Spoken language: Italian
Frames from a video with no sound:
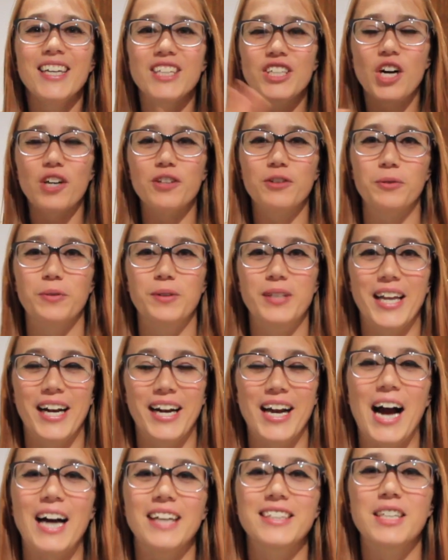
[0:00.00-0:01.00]
Ciao a tutti
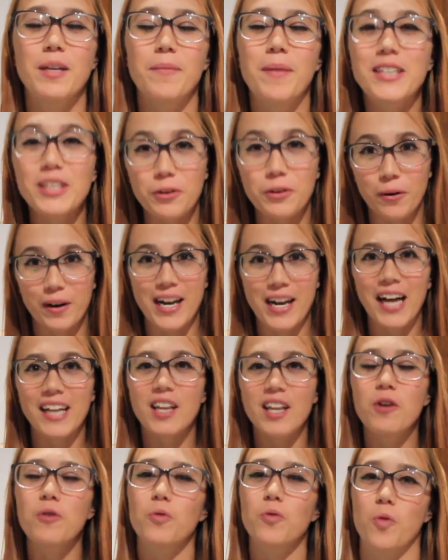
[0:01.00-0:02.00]
ragazzi e
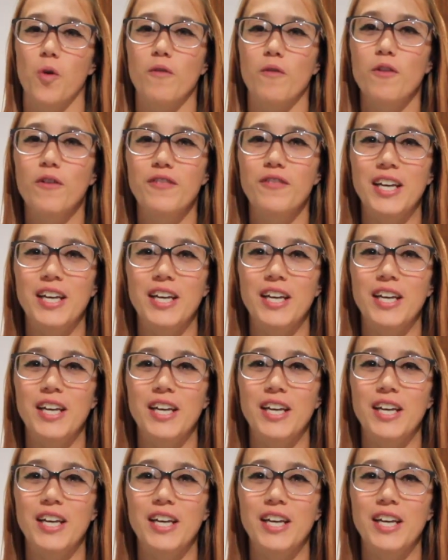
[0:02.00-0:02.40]
bentornati in un nuovo